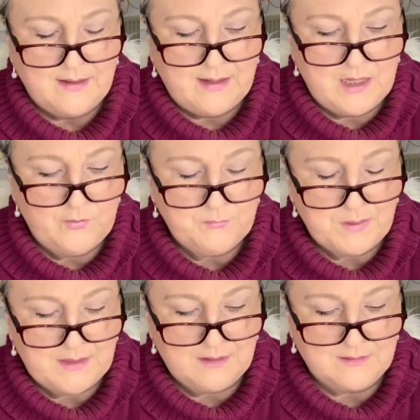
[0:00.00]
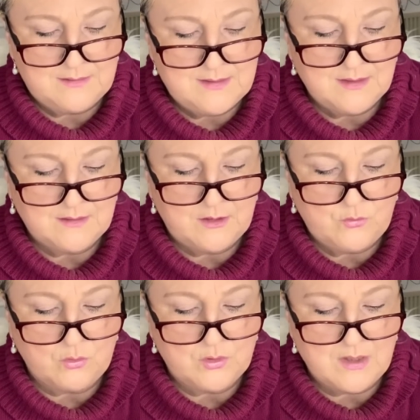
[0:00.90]
Hilft bei irritierter,
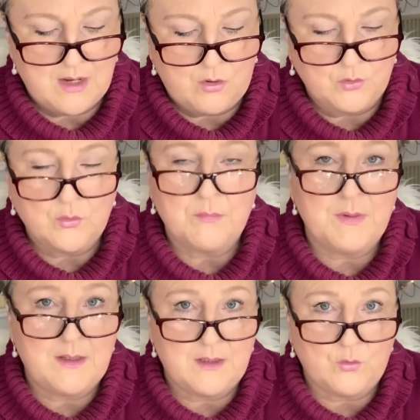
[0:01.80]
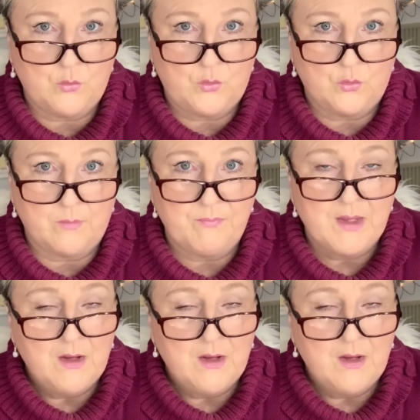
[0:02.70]
juckender Haut und milder Drötung.